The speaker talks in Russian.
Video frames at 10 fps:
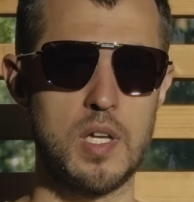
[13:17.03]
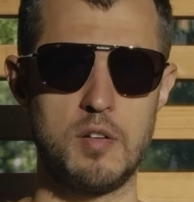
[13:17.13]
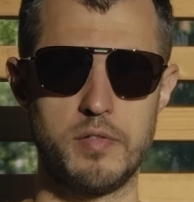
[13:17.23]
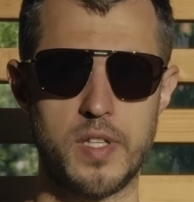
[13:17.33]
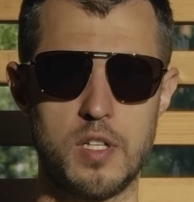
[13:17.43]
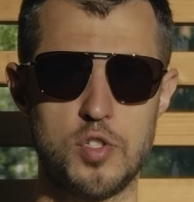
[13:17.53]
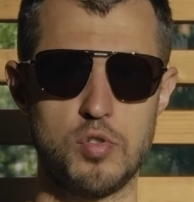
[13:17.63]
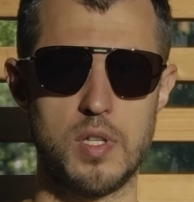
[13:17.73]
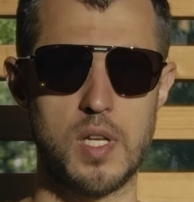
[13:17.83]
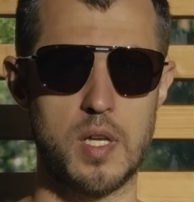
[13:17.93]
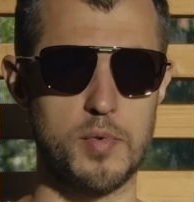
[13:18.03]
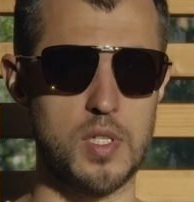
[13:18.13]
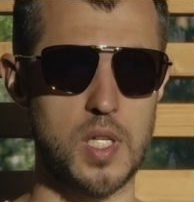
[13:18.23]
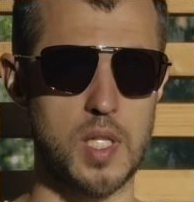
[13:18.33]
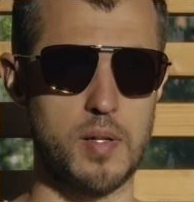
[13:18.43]
Во-вторых, что далее мы
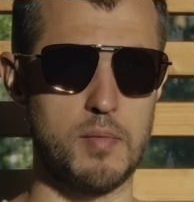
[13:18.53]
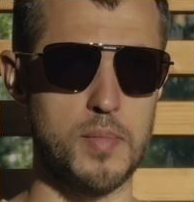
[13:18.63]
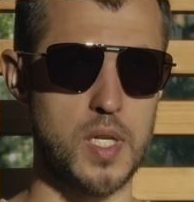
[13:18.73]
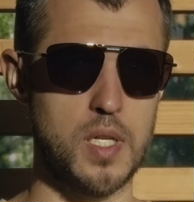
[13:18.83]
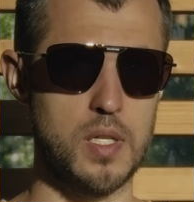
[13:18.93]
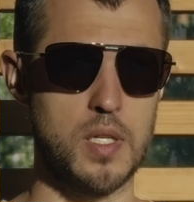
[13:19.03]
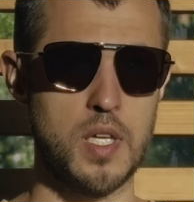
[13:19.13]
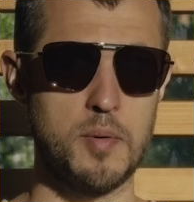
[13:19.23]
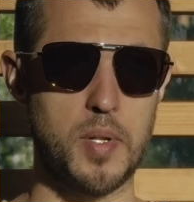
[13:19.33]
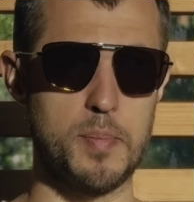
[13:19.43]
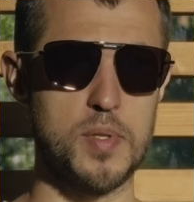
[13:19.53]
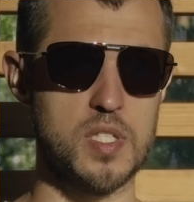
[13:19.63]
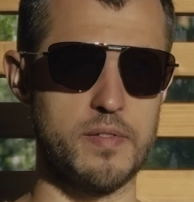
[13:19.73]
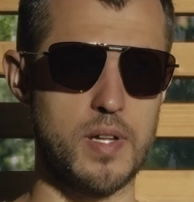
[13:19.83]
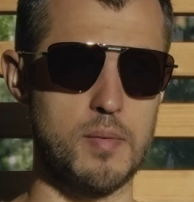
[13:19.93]
делаем? Мы
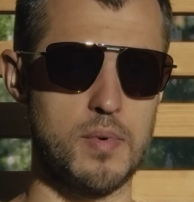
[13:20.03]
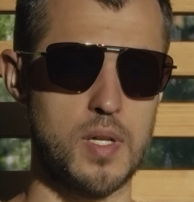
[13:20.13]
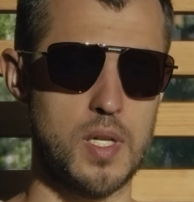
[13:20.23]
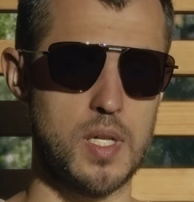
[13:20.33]
прописываем